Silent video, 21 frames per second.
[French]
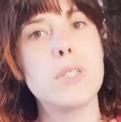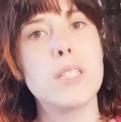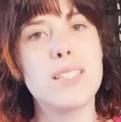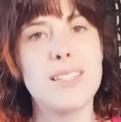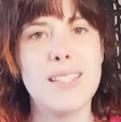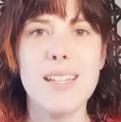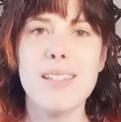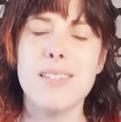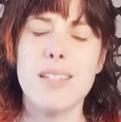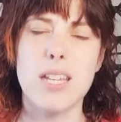
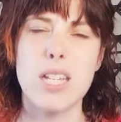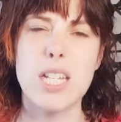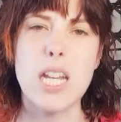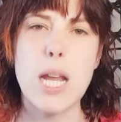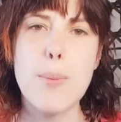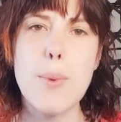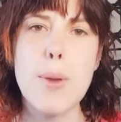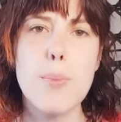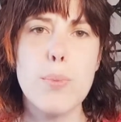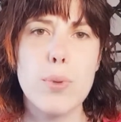tiens, t'as
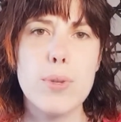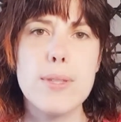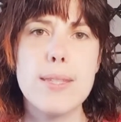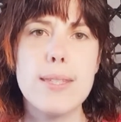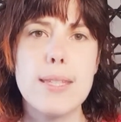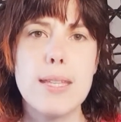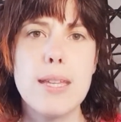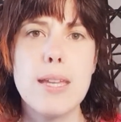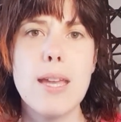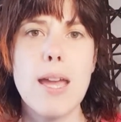jamais
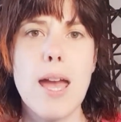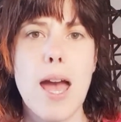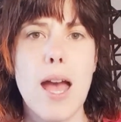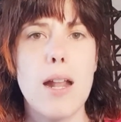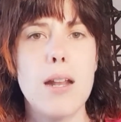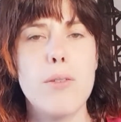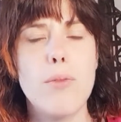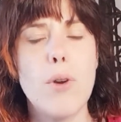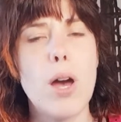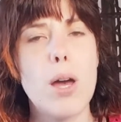pensé à
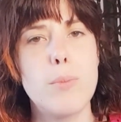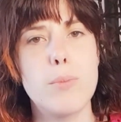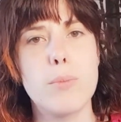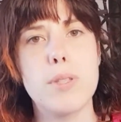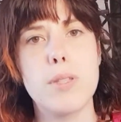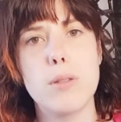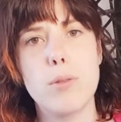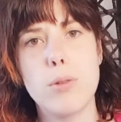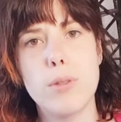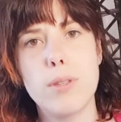aller voir un
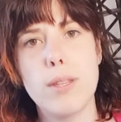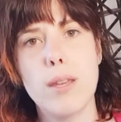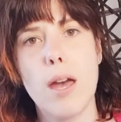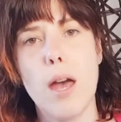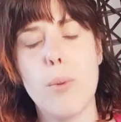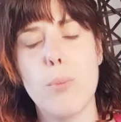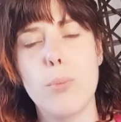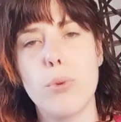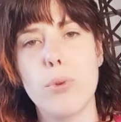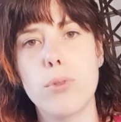
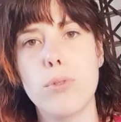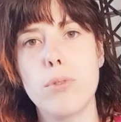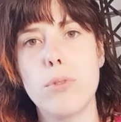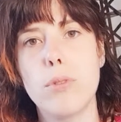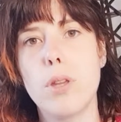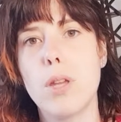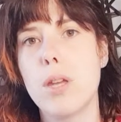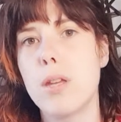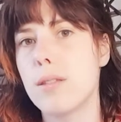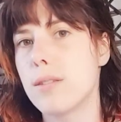psychothérapeute,
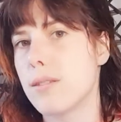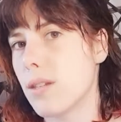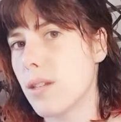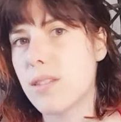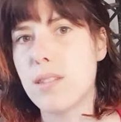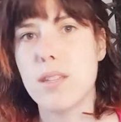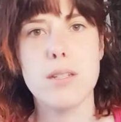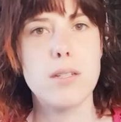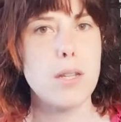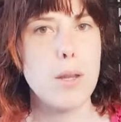Tiens,
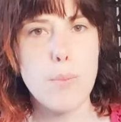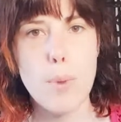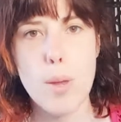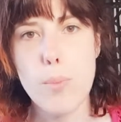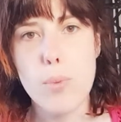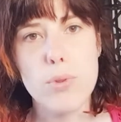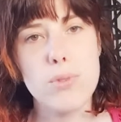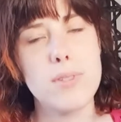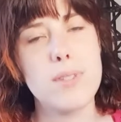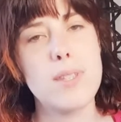t'as jamais
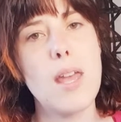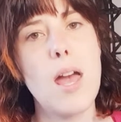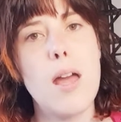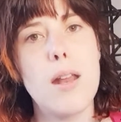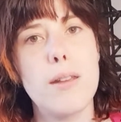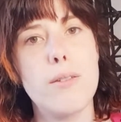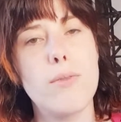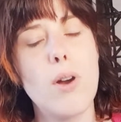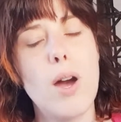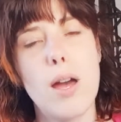pensé à
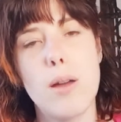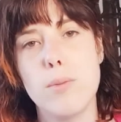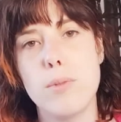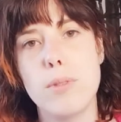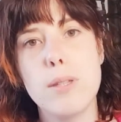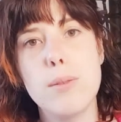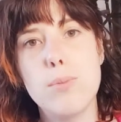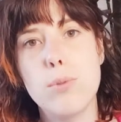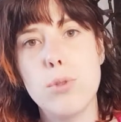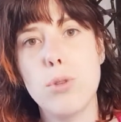aller voir un
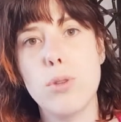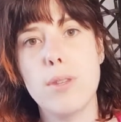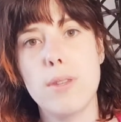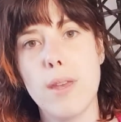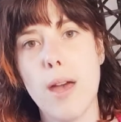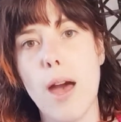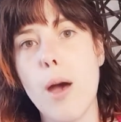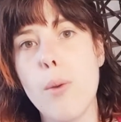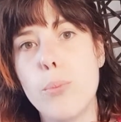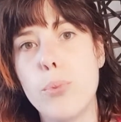
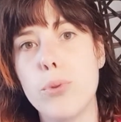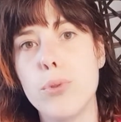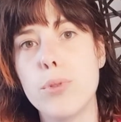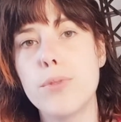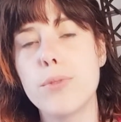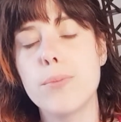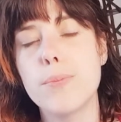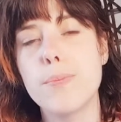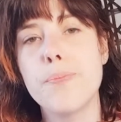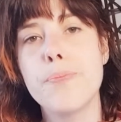
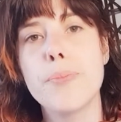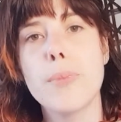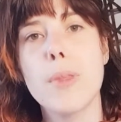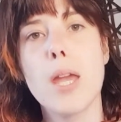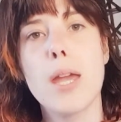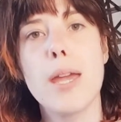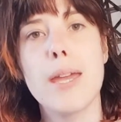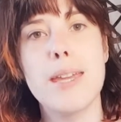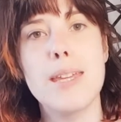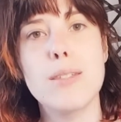hypnothérapeute
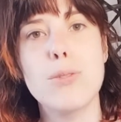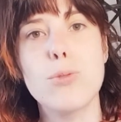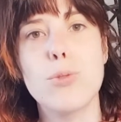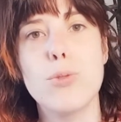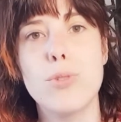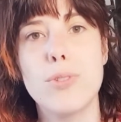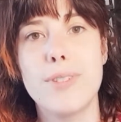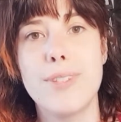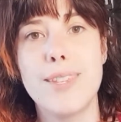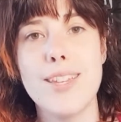et se
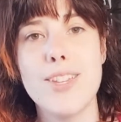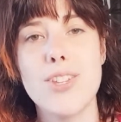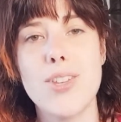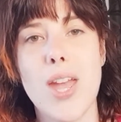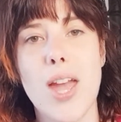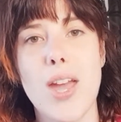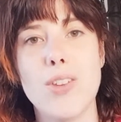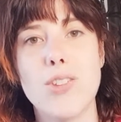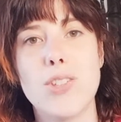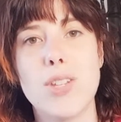
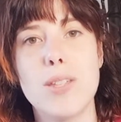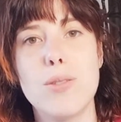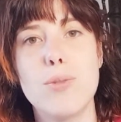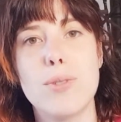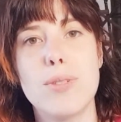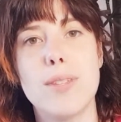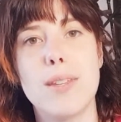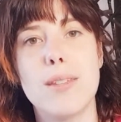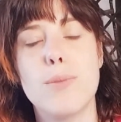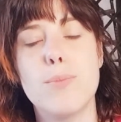décharger de
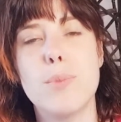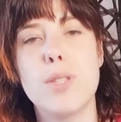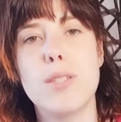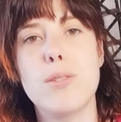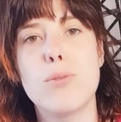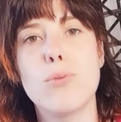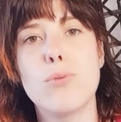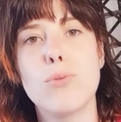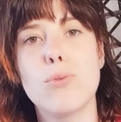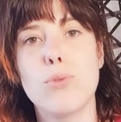cette
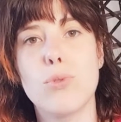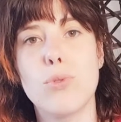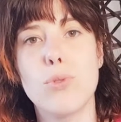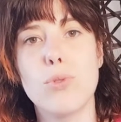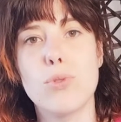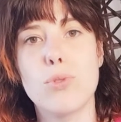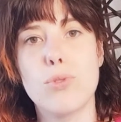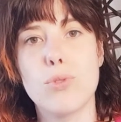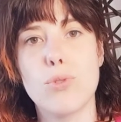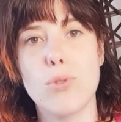mission de
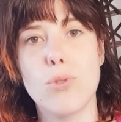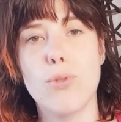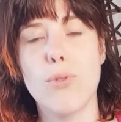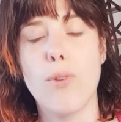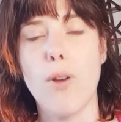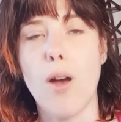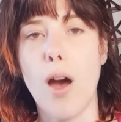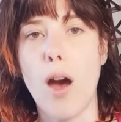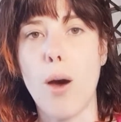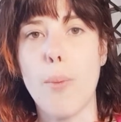
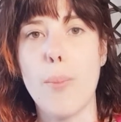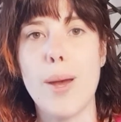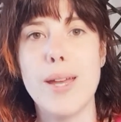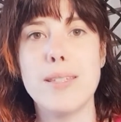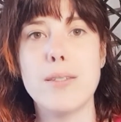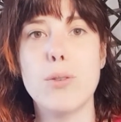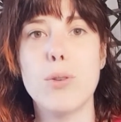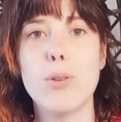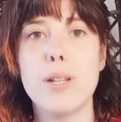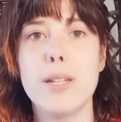sauveur.
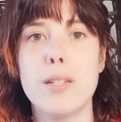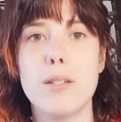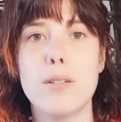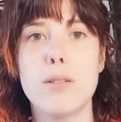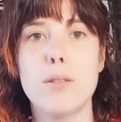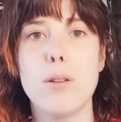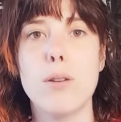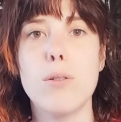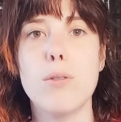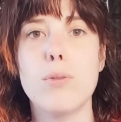Parce que les
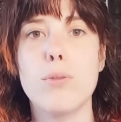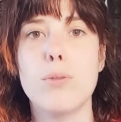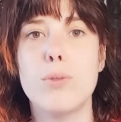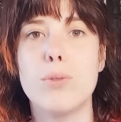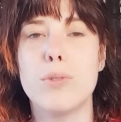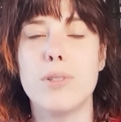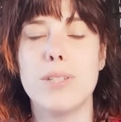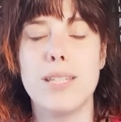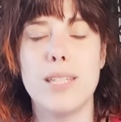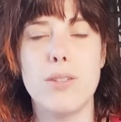gens,
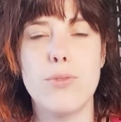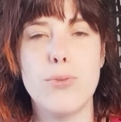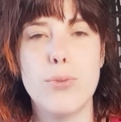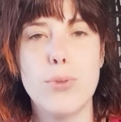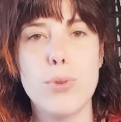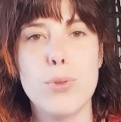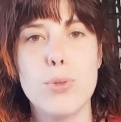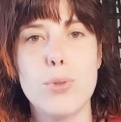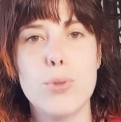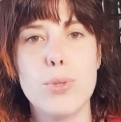il
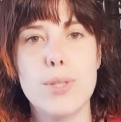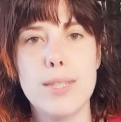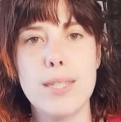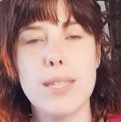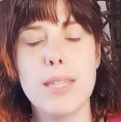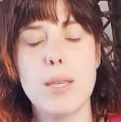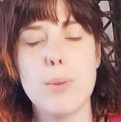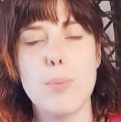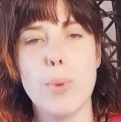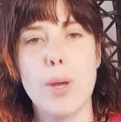faut
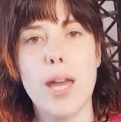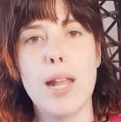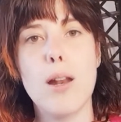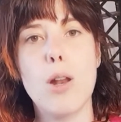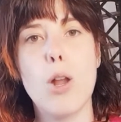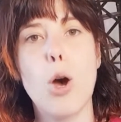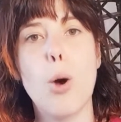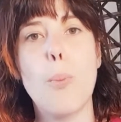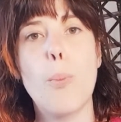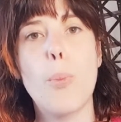aussi qu'ils prennent
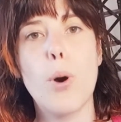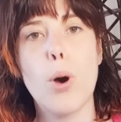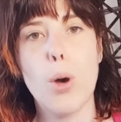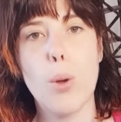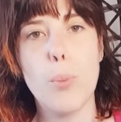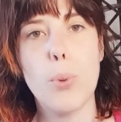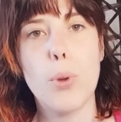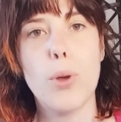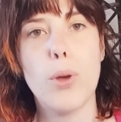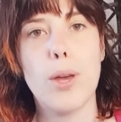leurs
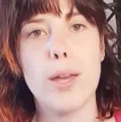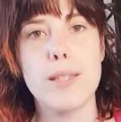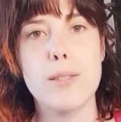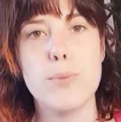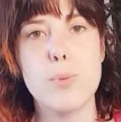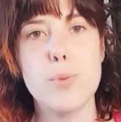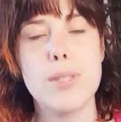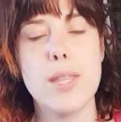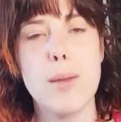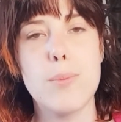propres
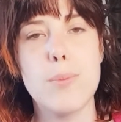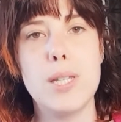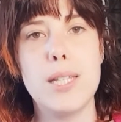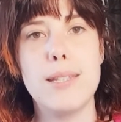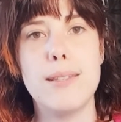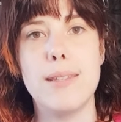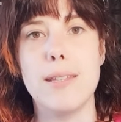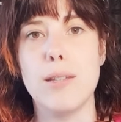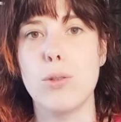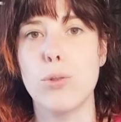
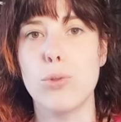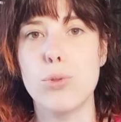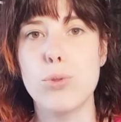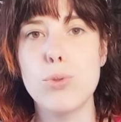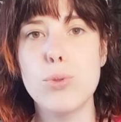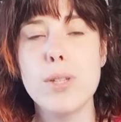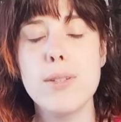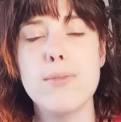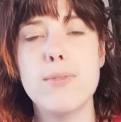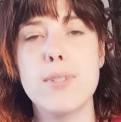responsabilités. Quand
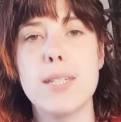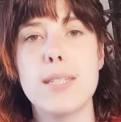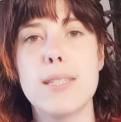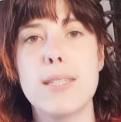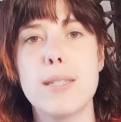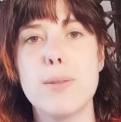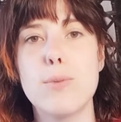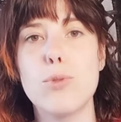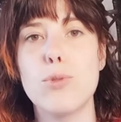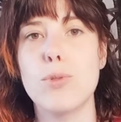tu es
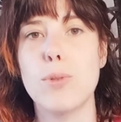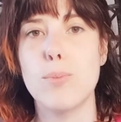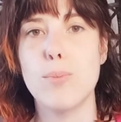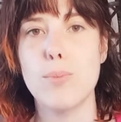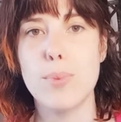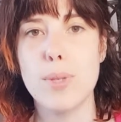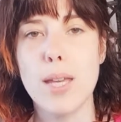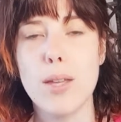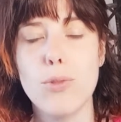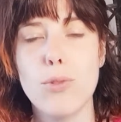victime, tu aimes
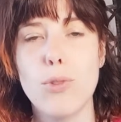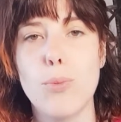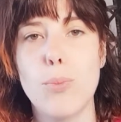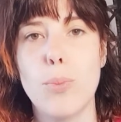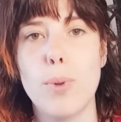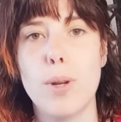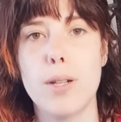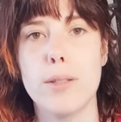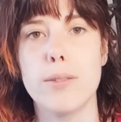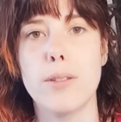bien te
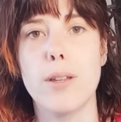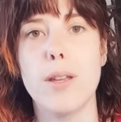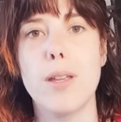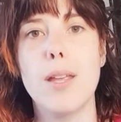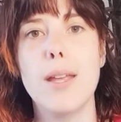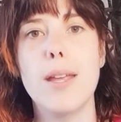plaindre.